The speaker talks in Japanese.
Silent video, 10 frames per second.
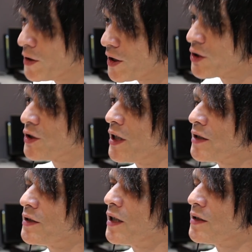うん、珍しく
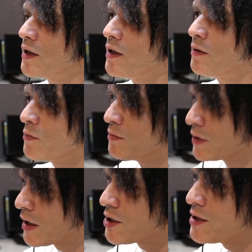なくなってねでも
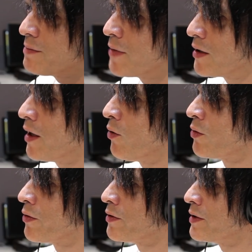昔まだ
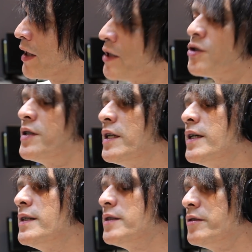本当70年
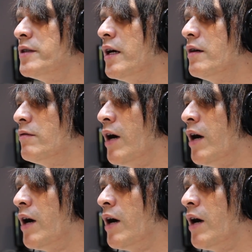代ですよね、